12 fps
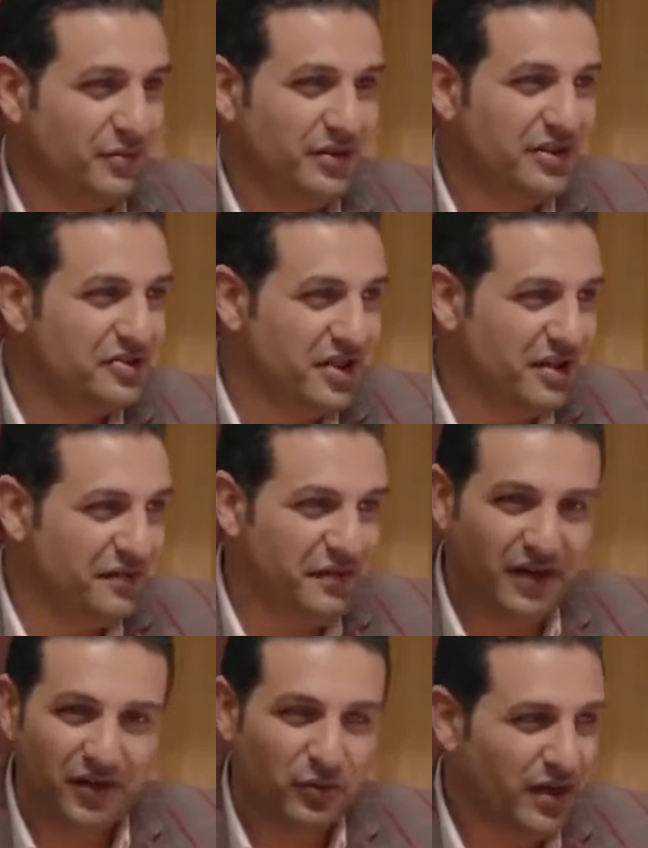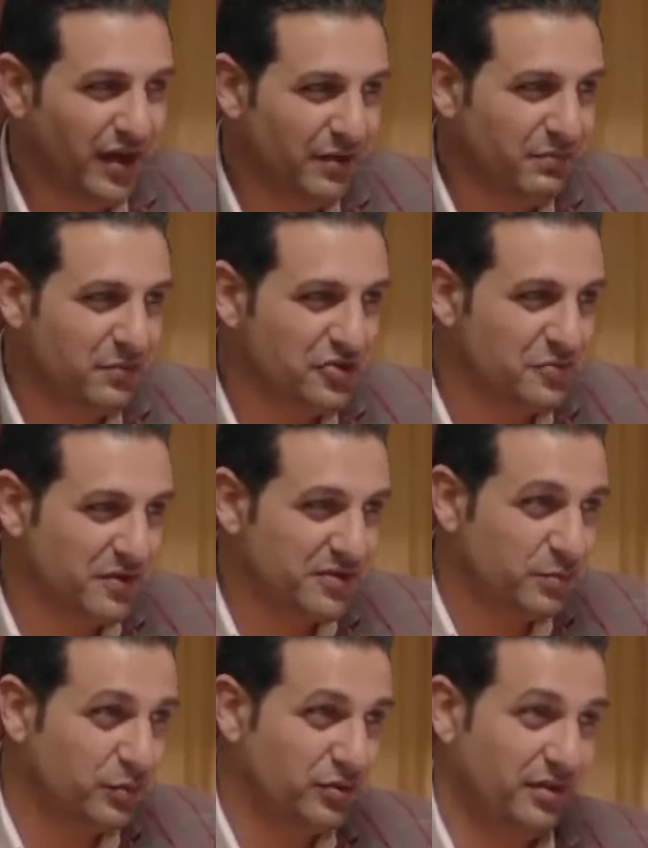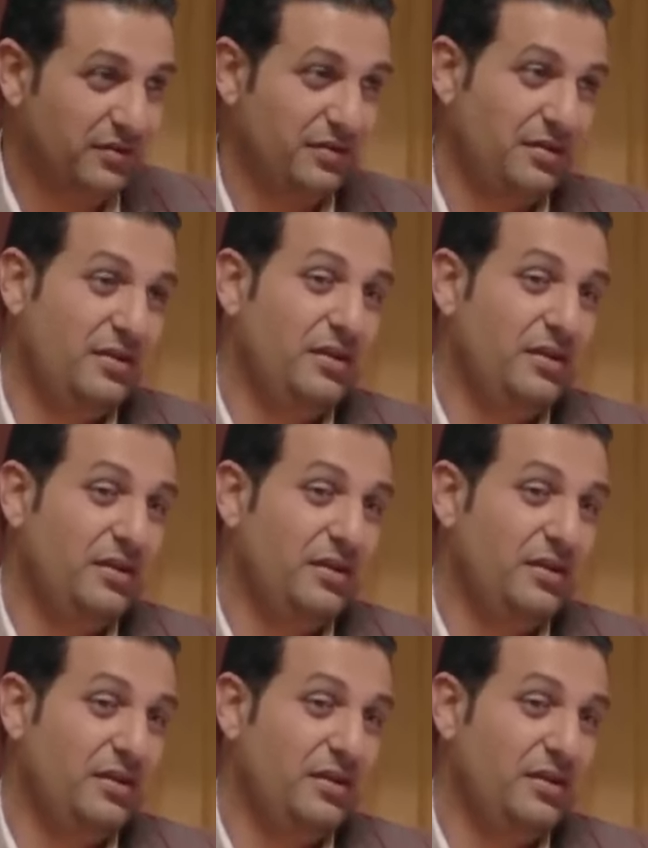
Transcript: وأديك شايف الأجواء العامة مش مظبوطة